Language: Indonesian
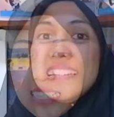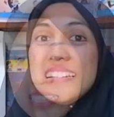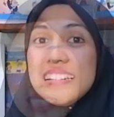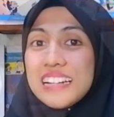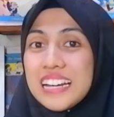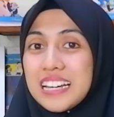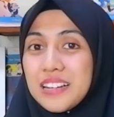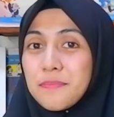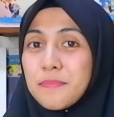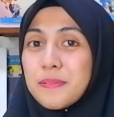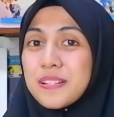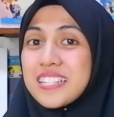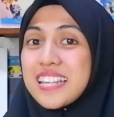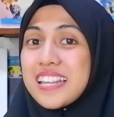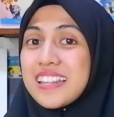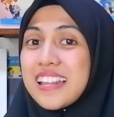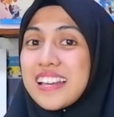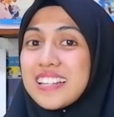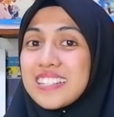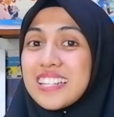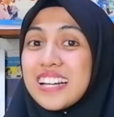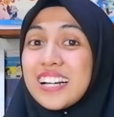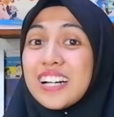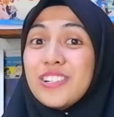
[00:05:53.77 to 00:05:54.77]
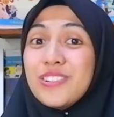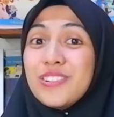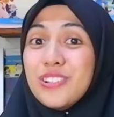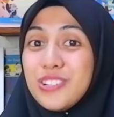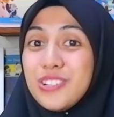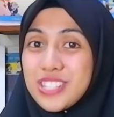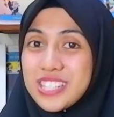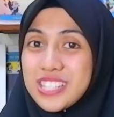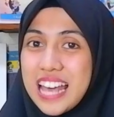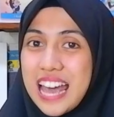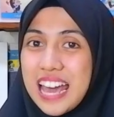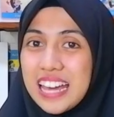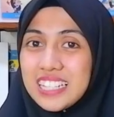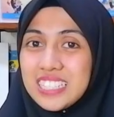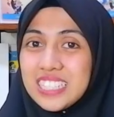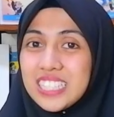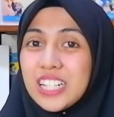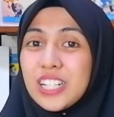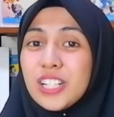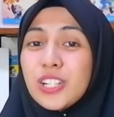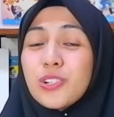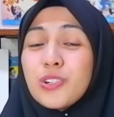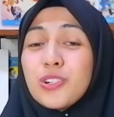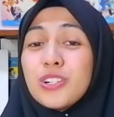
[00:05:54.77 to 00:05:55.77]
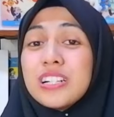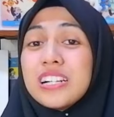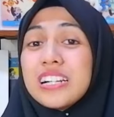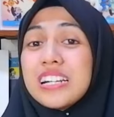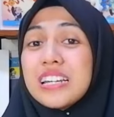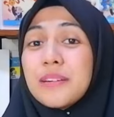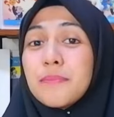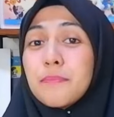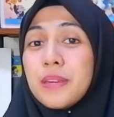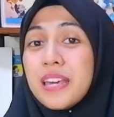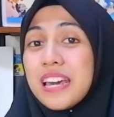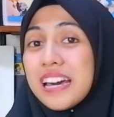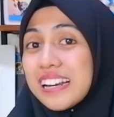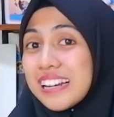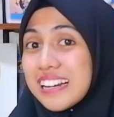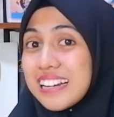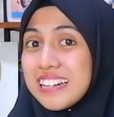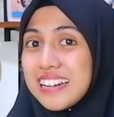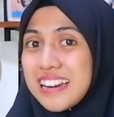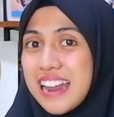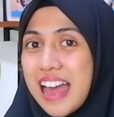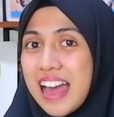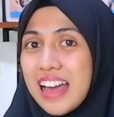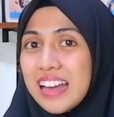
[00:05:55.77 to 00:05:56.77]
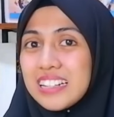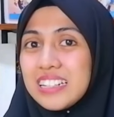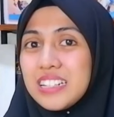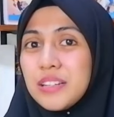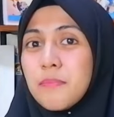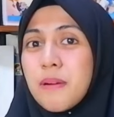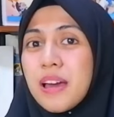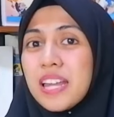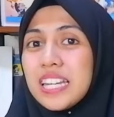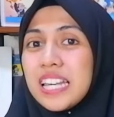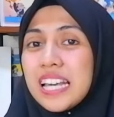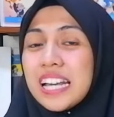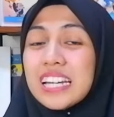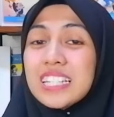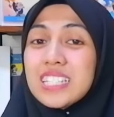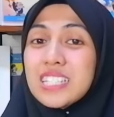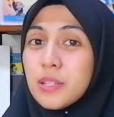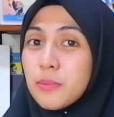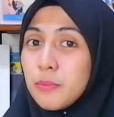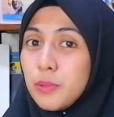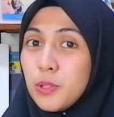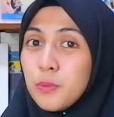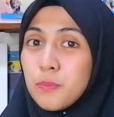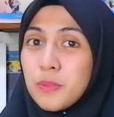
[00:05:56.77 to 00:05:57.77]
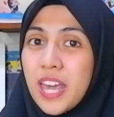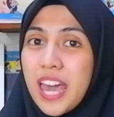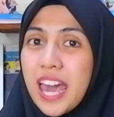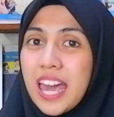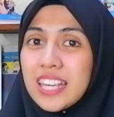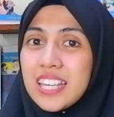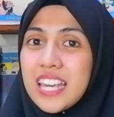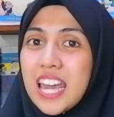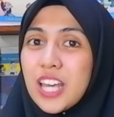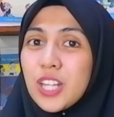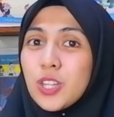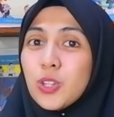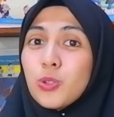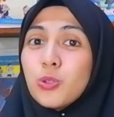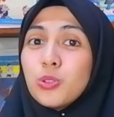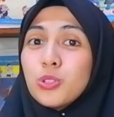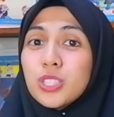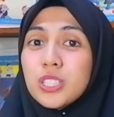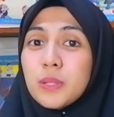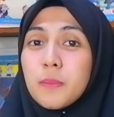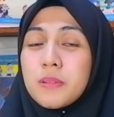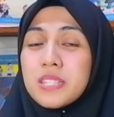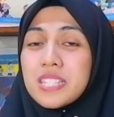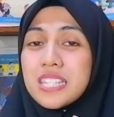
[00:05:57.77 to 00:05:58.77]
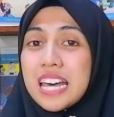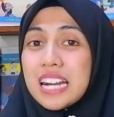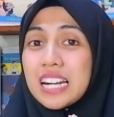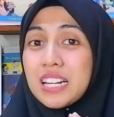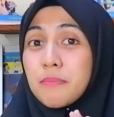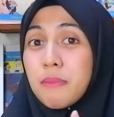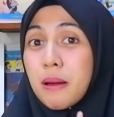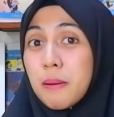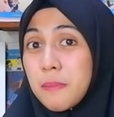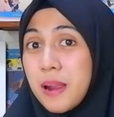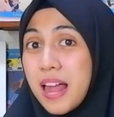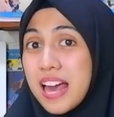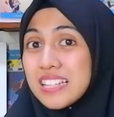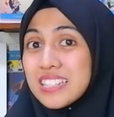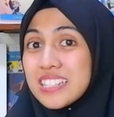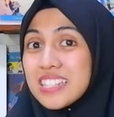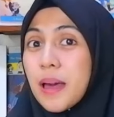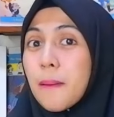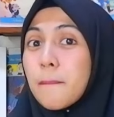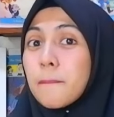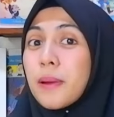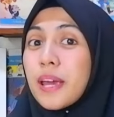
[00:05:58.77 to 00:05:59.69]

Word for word: dengan persentase kelulusan cenderung lebih rendah dibandingkan sebelumnya, yaitu sebesar 15-20%.